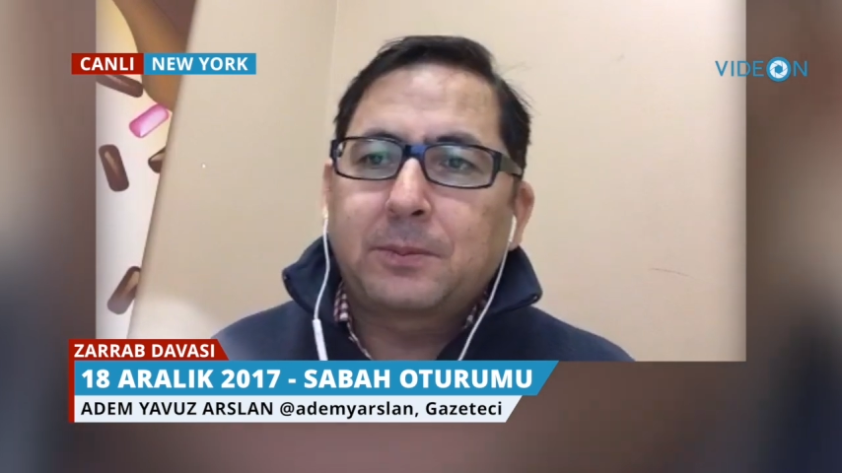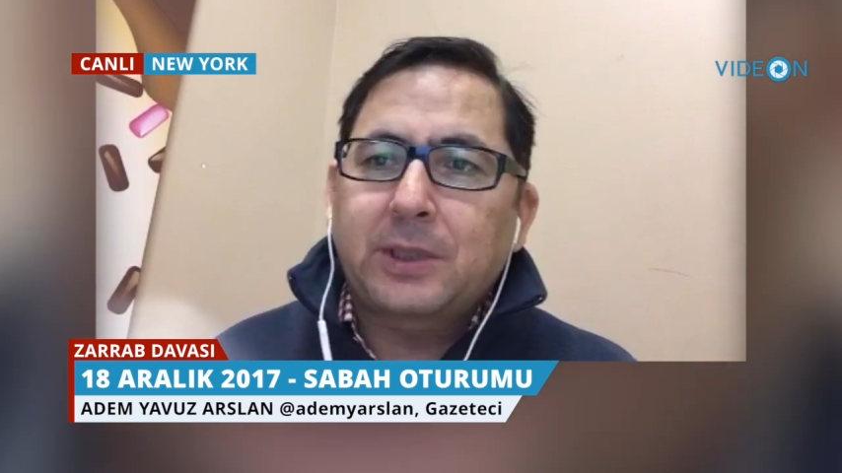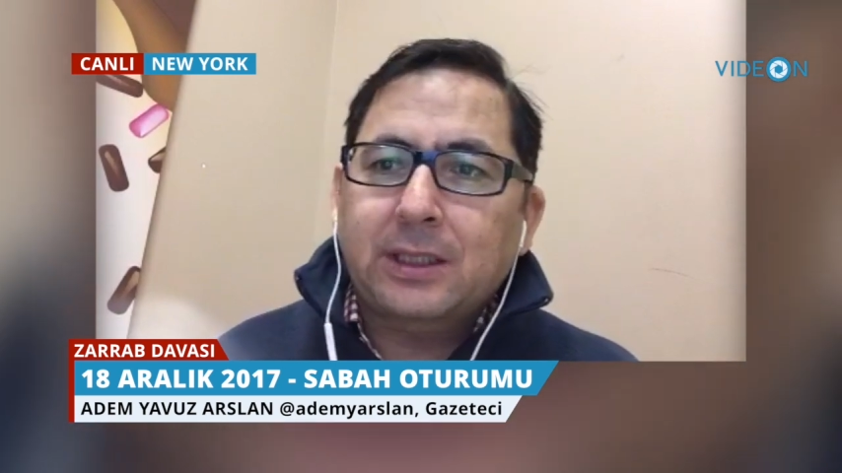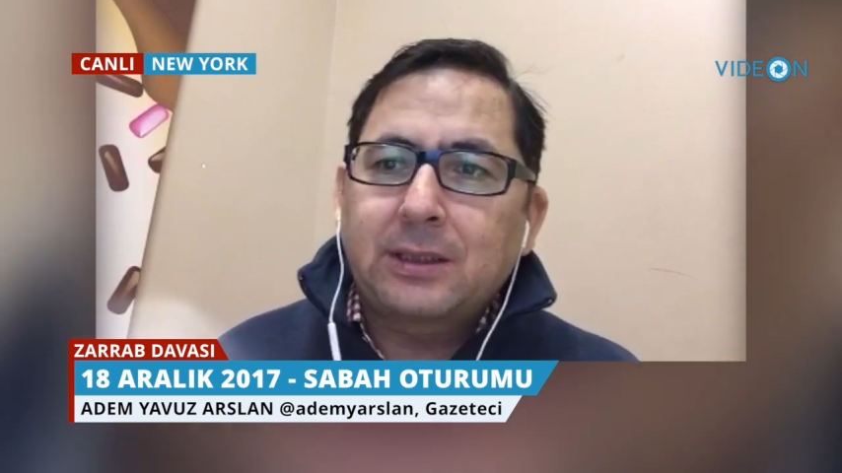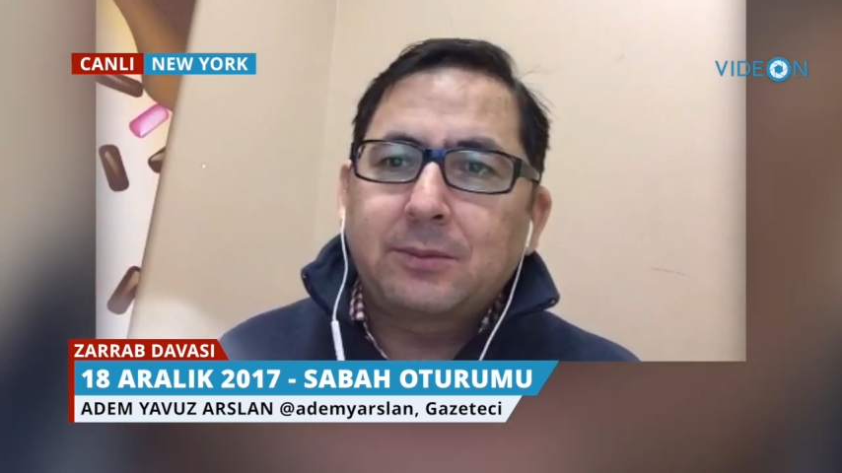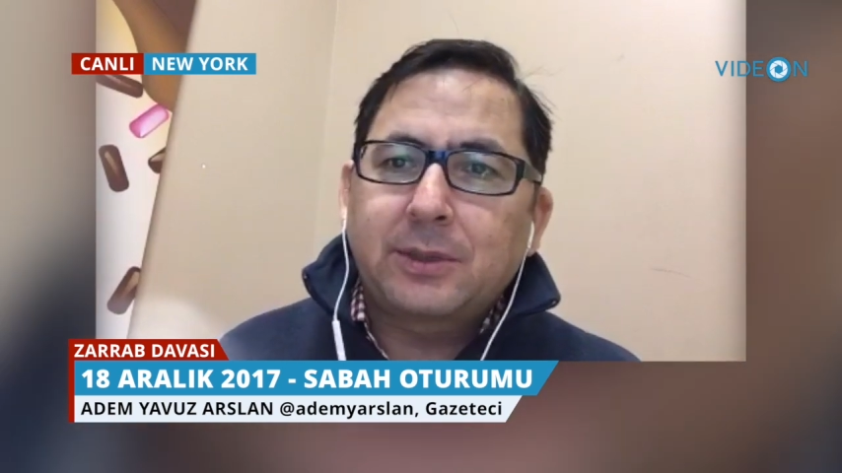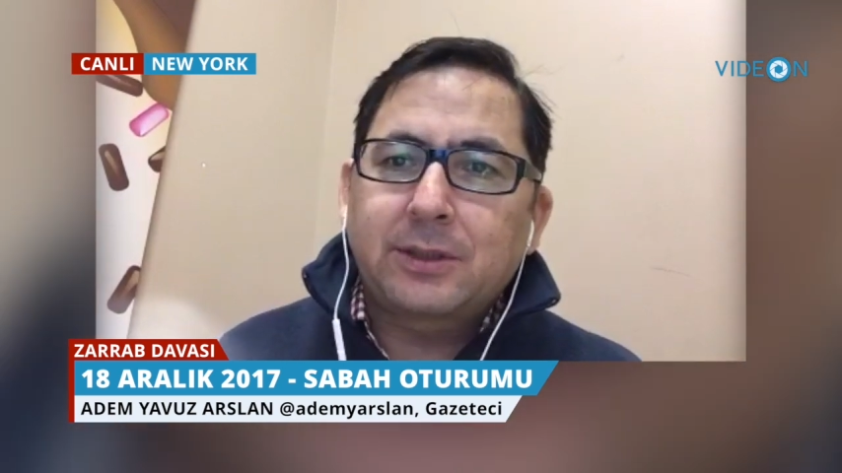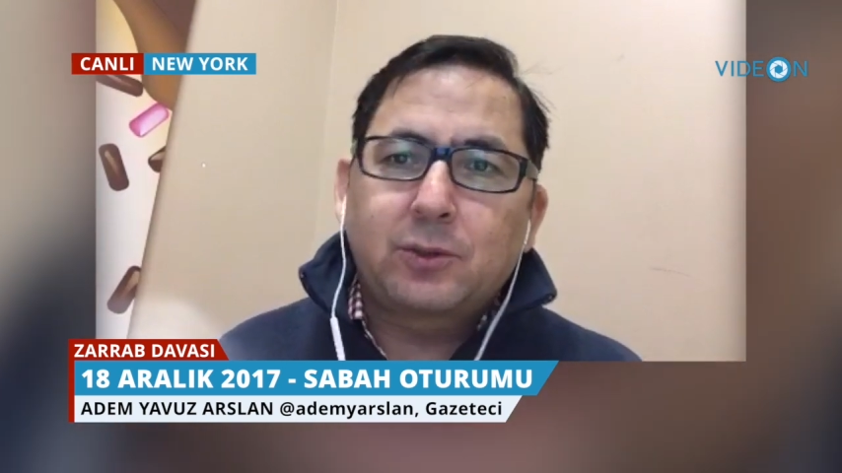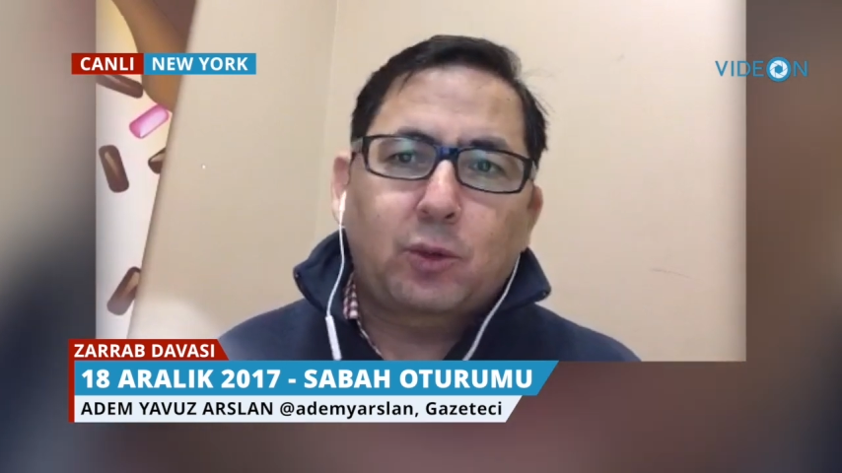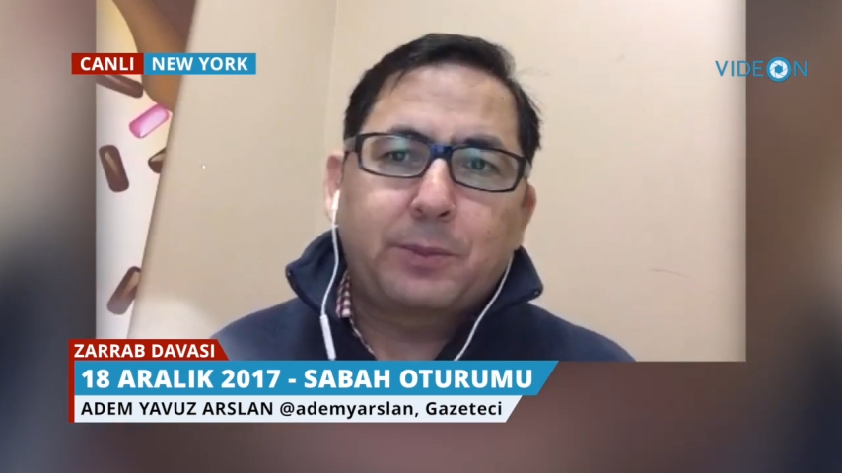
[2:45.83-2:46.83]

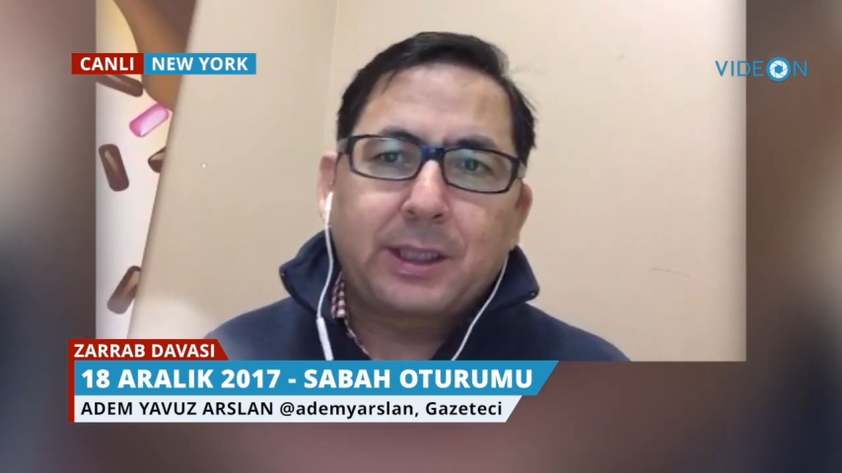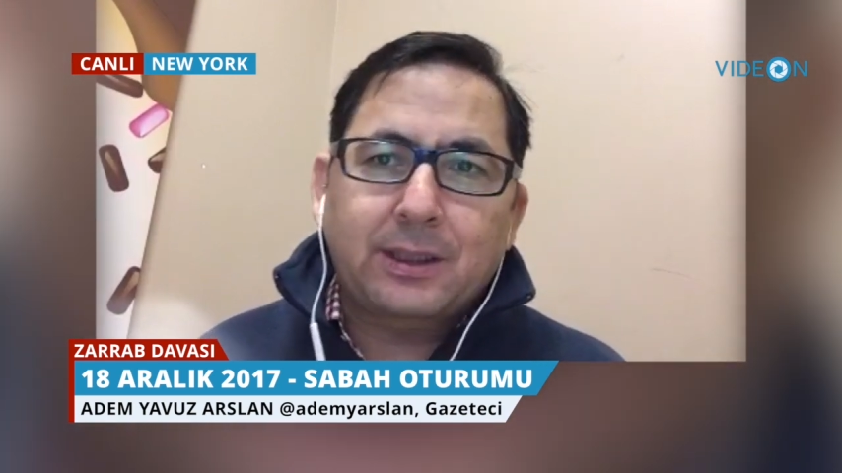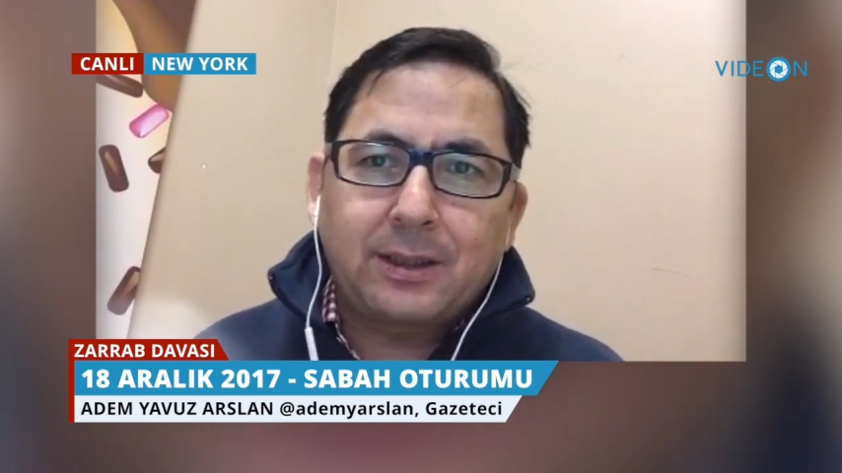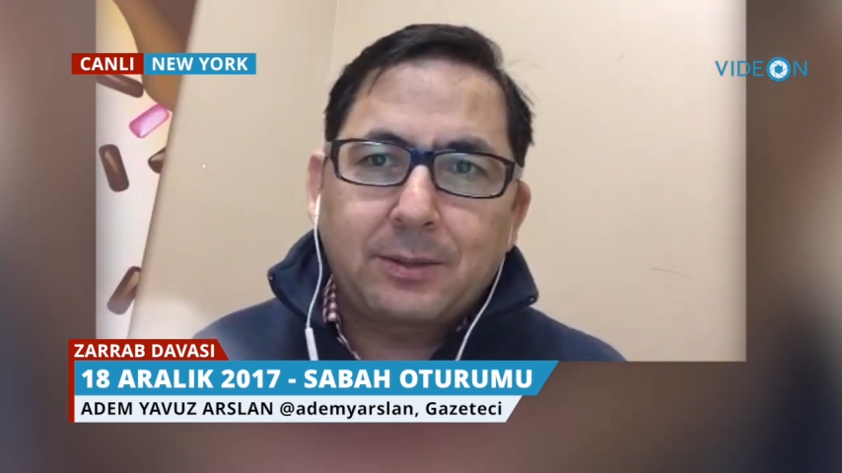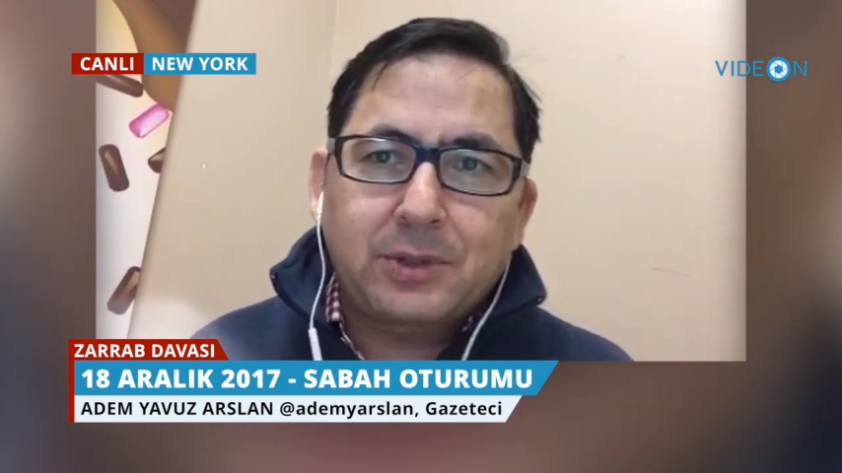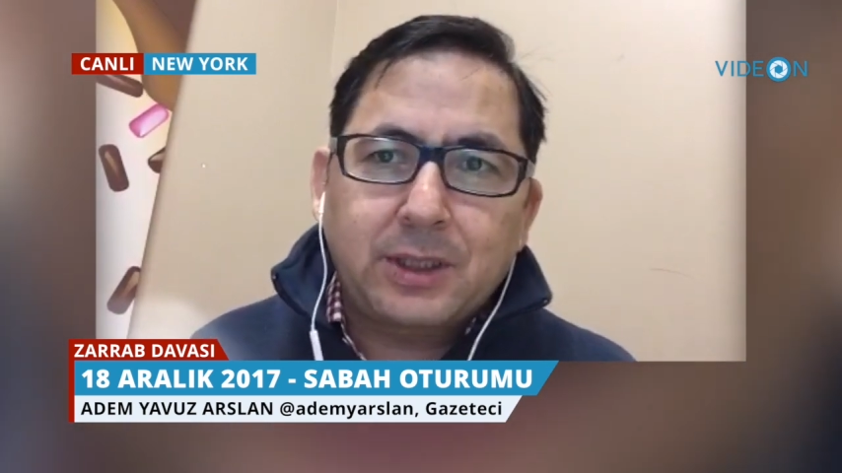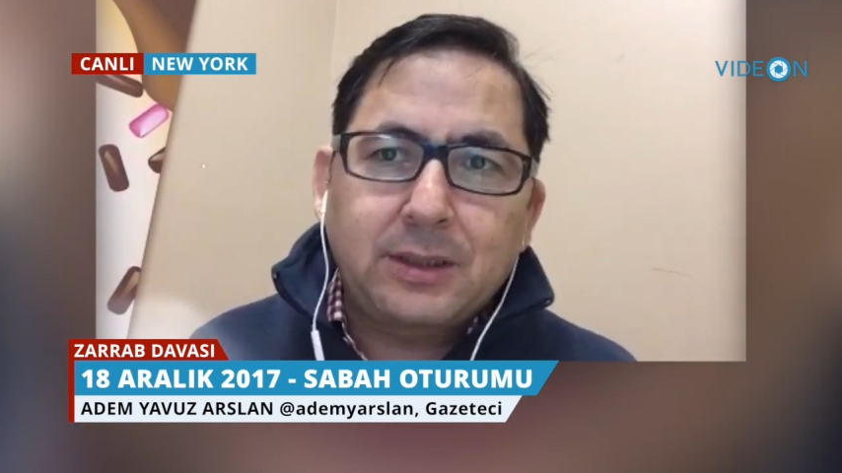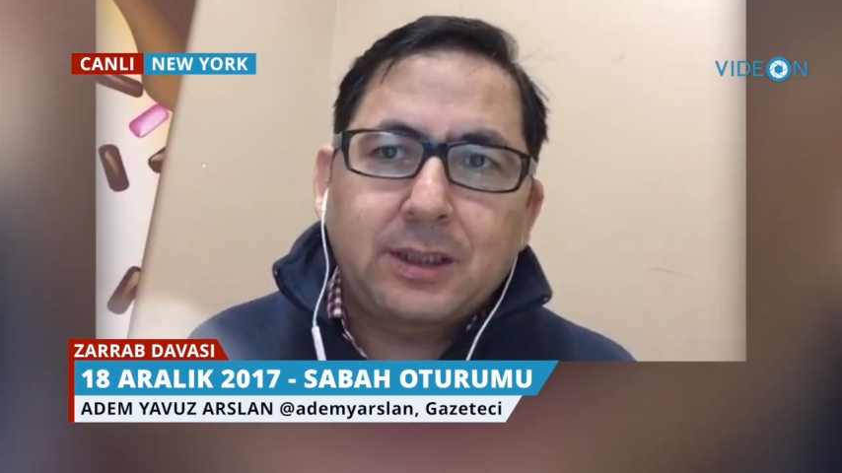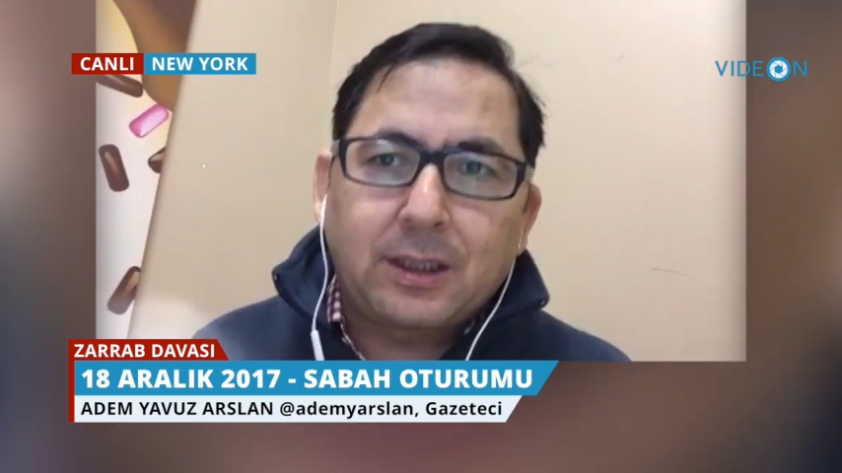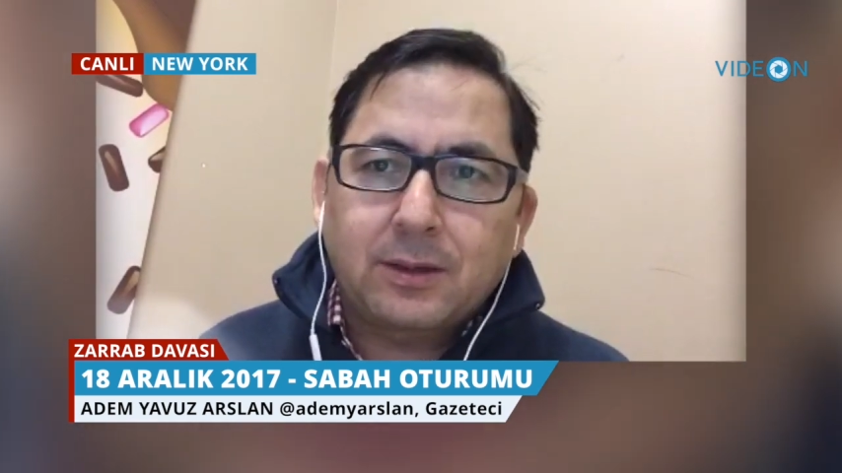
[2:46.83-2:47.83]
bırakılması çok beklenen bir
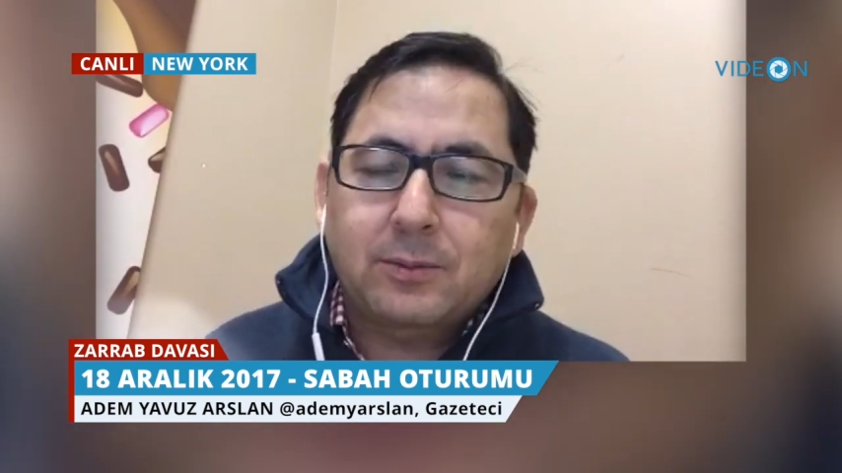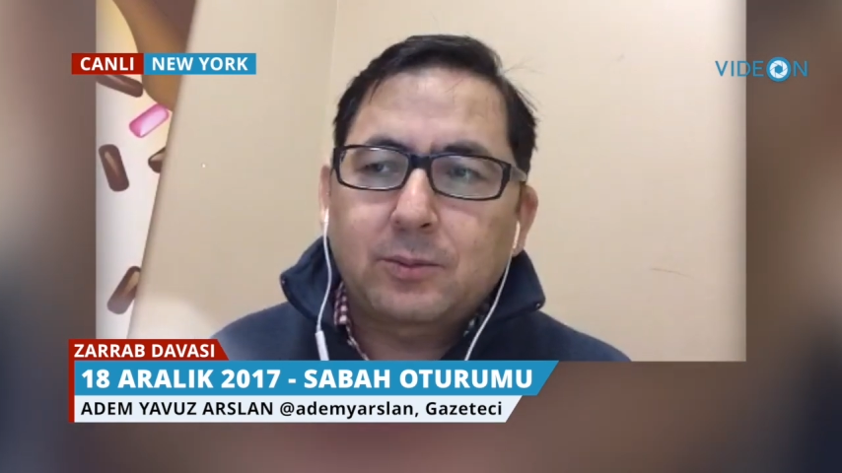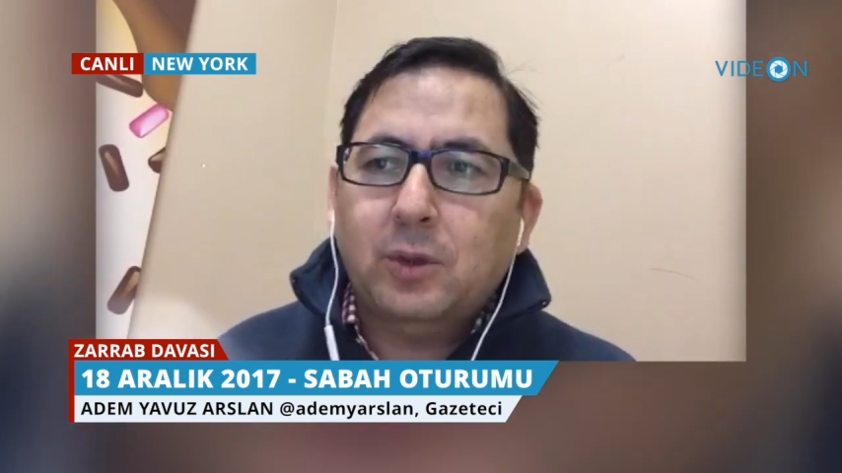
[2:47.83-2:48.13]
şey değil.